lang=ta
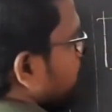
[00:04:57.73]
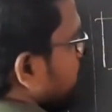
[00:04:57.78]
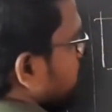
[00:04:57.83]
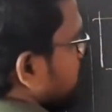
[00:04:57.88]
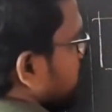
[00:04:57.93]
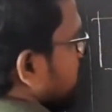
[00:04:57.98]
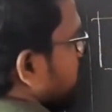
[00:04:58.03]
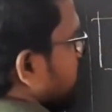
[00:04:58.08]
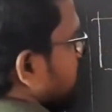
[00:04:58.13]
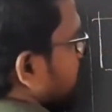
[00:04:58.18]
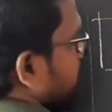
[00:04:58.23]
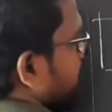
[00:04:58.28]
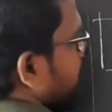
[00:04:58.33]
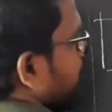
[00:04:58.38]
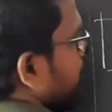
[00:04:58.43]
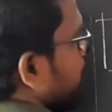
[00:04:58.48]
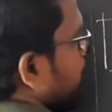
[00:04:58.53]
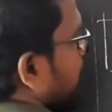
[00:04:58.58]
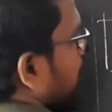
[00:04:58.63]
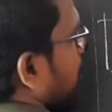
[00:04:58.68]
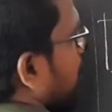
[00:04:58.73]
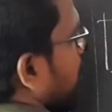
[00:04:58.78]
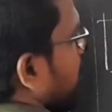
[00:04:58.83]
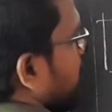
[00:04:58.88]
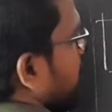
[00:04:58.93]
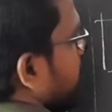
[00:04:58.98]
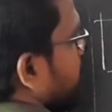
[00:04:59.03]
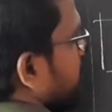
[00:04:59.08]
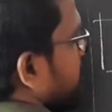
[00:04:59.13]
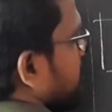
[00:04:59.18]
ஒரு டேர்ம் மியூ ஆர்
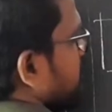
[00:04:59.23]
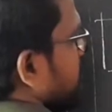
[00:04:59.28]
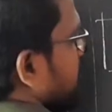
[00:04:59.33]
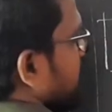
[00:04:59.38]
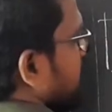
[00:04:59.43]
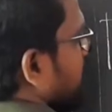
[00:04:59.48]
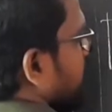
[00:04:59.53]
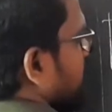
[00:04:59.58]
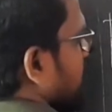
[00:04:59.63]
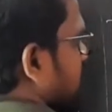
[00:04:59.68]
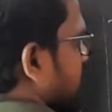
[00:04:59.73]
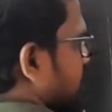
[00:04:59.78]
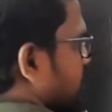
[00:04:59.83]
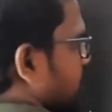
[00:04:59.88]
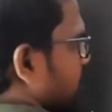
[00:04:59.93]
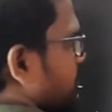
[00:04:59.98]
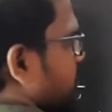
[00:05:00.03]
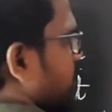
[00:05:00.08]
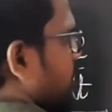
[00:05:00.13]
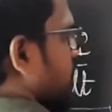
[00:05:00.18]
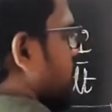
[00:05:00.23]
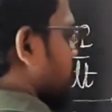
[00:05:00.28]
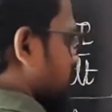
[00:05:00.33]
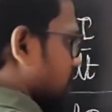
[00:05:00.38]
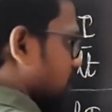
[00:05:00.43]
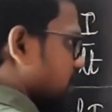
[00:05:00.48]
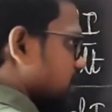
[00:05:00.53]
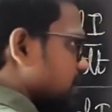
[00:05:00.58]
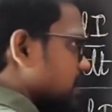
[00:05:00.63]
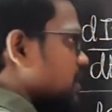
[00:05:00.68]
அப்படின்றத நீங்கள் மல்டிப்ளை பண்ணுவீங்க